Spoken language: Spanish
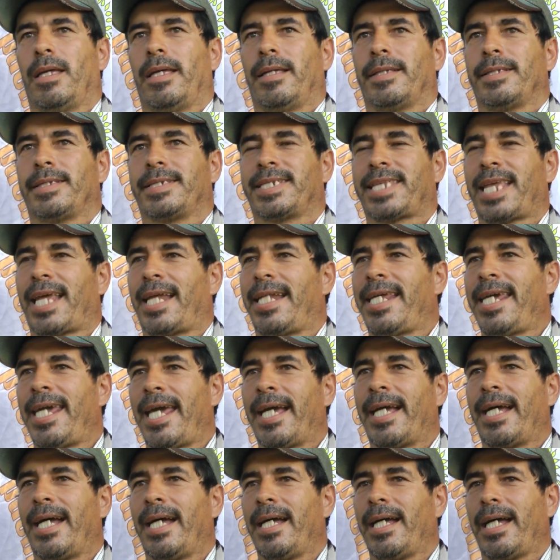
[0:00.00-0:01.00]
se
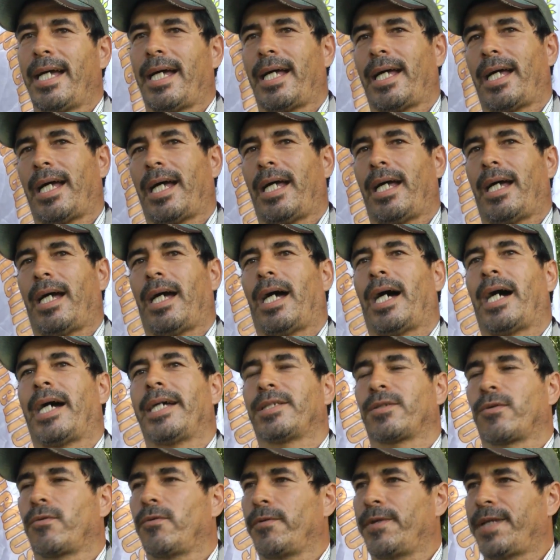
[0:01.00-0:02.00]
niega a
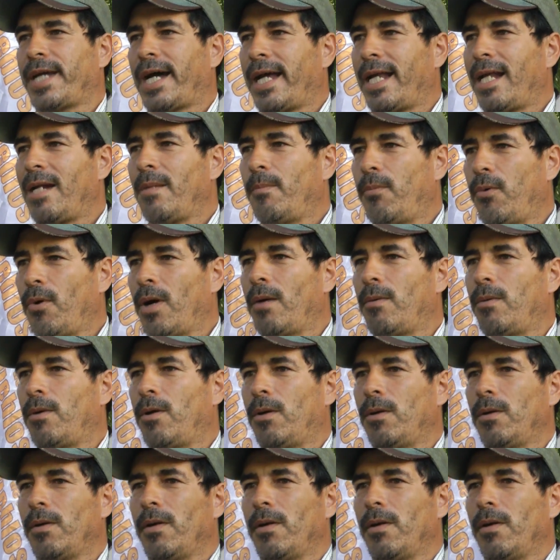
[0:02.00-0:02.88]
escuchar al pueblo